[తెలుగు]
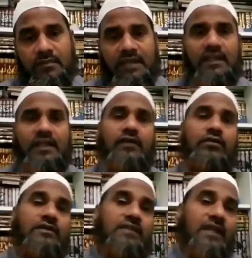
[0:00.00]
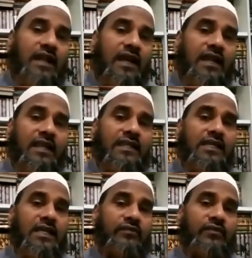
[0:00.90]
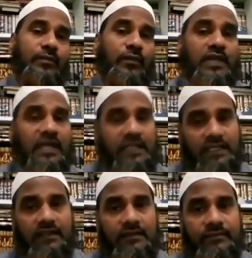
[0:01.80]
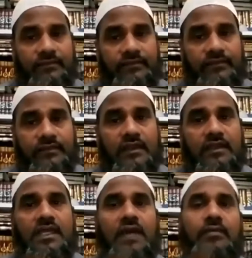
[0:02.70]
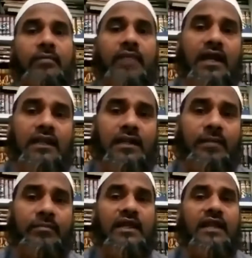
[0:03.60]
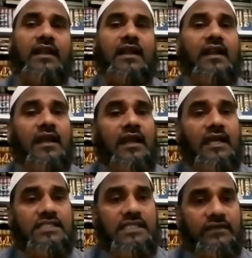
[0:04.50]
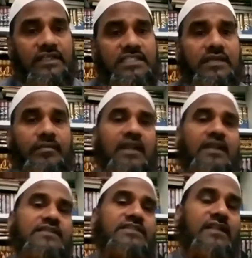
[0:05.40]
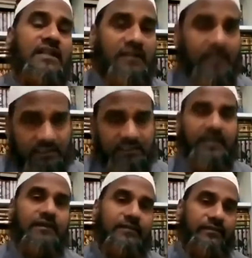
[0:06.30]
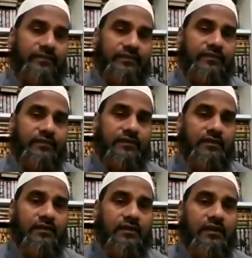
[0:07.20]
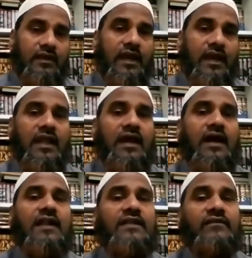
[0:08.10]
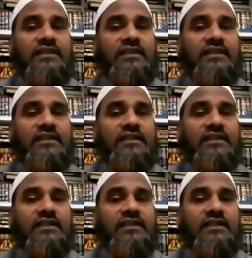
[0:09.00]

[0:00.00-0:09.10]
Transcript: మళ్ళీ కొంతకాలానికి అనువిప్పు కలిగి కర్మ మార్గం మీద నిలకడగా జీవించి మరణించినట్టయితే అలాంటి